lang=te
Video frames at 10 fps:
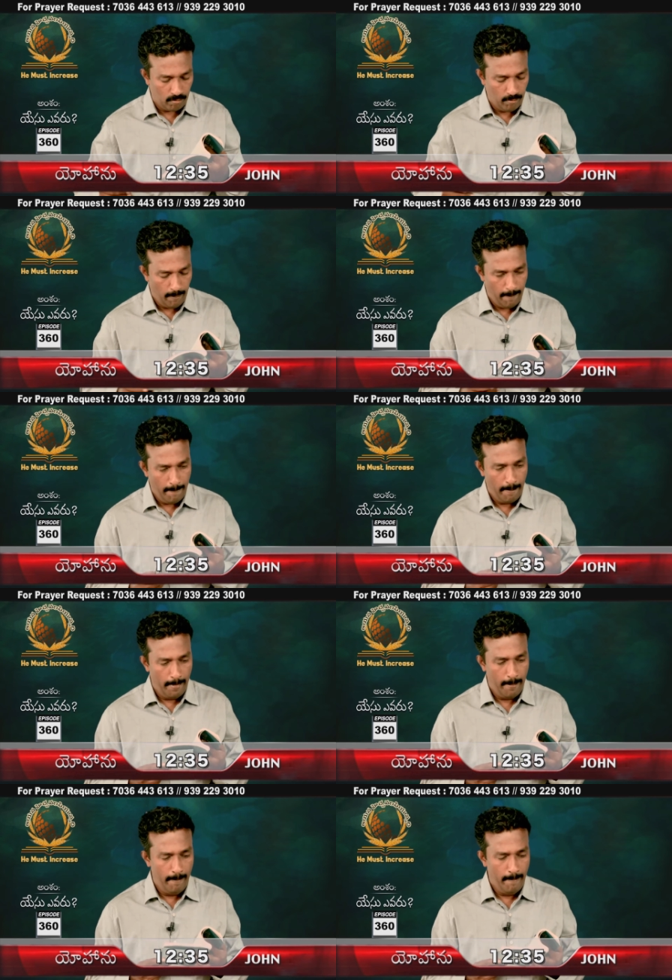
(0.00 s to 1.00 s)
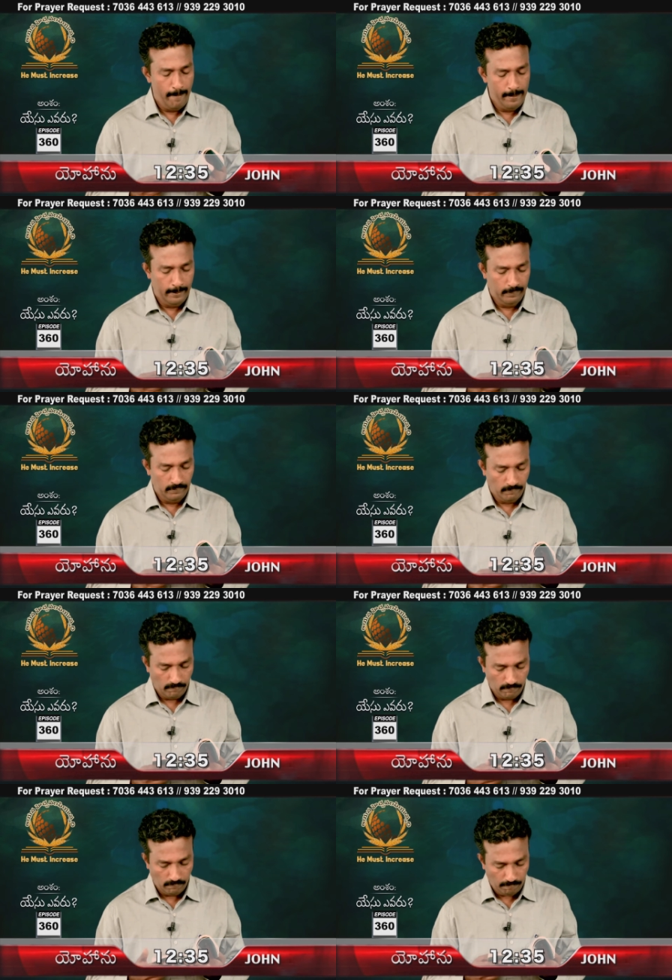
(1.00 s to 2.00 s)
మీకు వెలుగు ఉండగానే
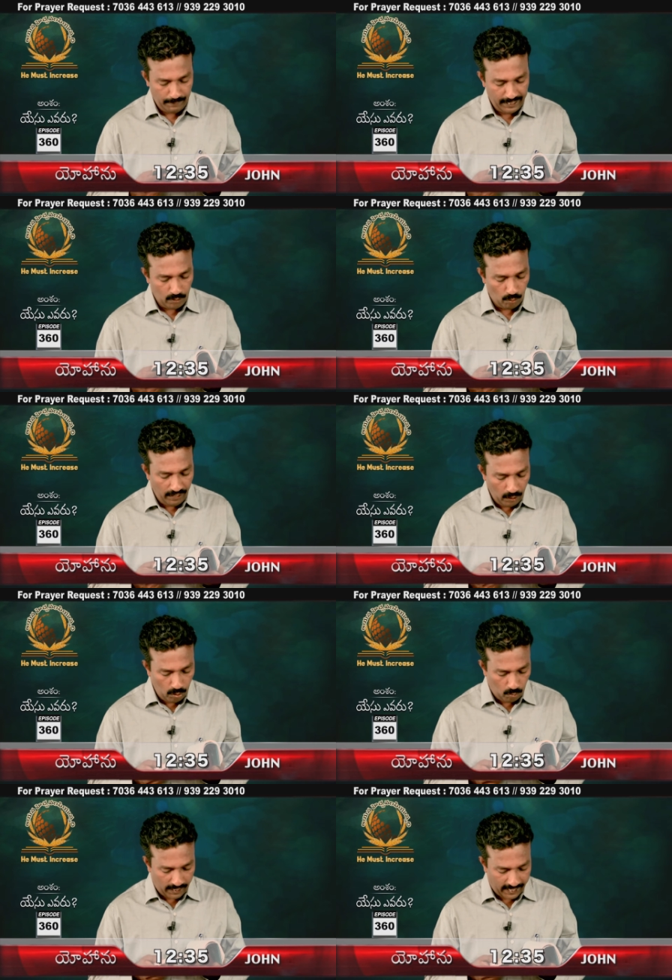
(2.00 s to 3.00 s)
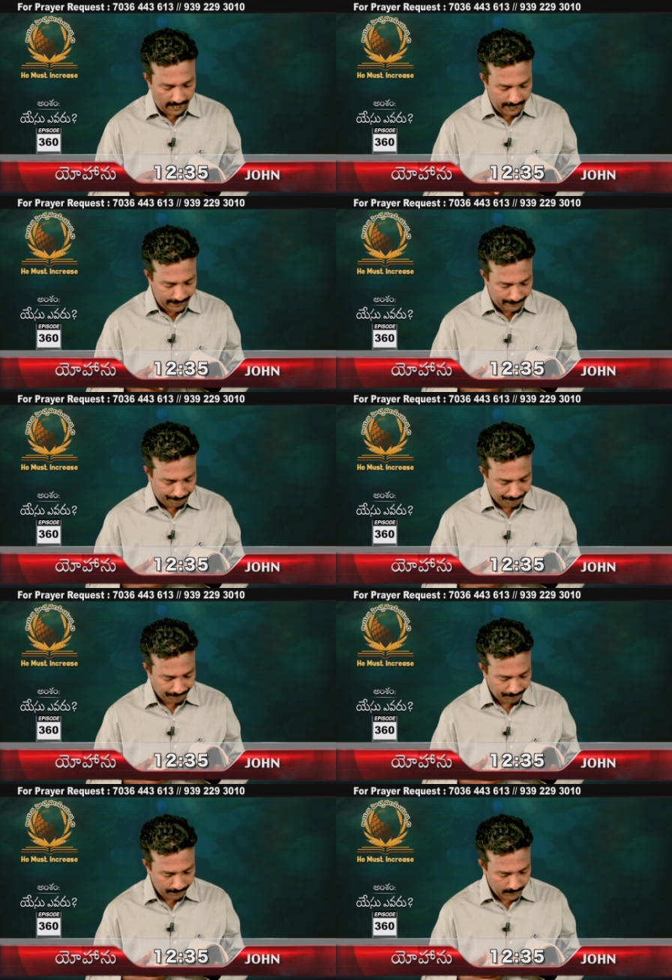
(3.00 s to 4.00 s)
మీకు వెలుగు ఉండగానే నడువుడి